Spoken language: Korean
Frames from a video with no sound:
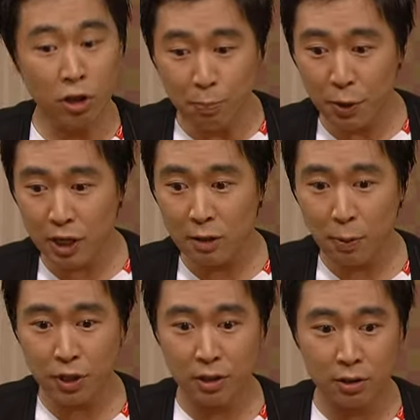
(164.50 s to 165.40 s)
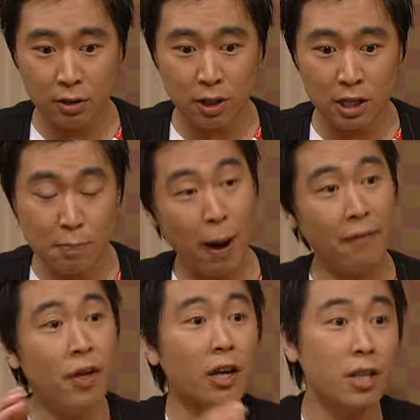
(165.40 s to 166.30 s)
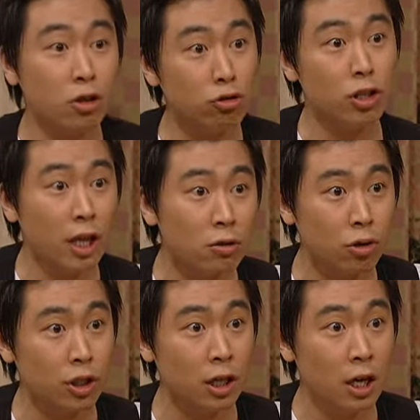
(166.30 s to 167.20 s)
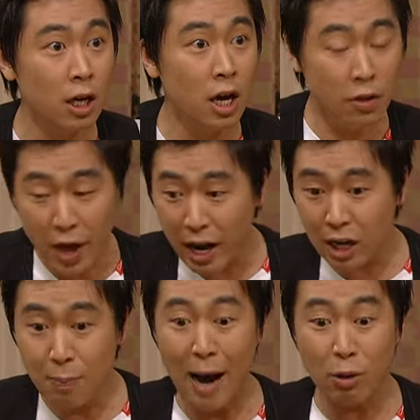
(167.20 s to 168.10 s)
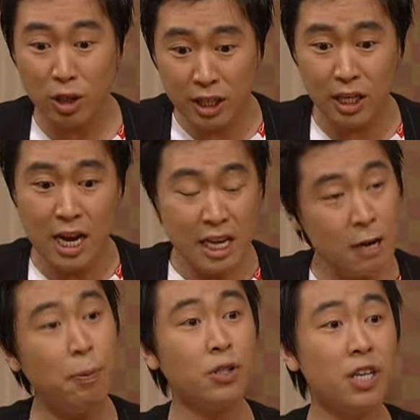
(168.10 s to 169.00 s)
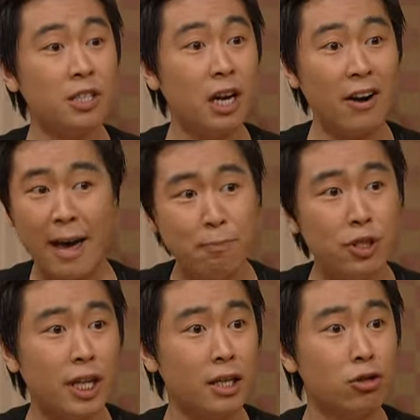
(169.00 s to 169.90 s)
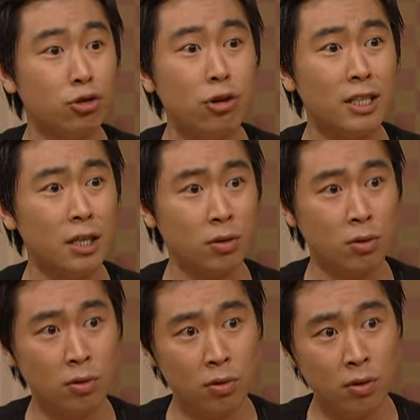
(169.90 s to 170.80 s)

특별한 1%는 그 반대가 될 수도 있다는 거지. 내가 그 바로 그 1%의 라이프 스타일을 추구하잖아. 어?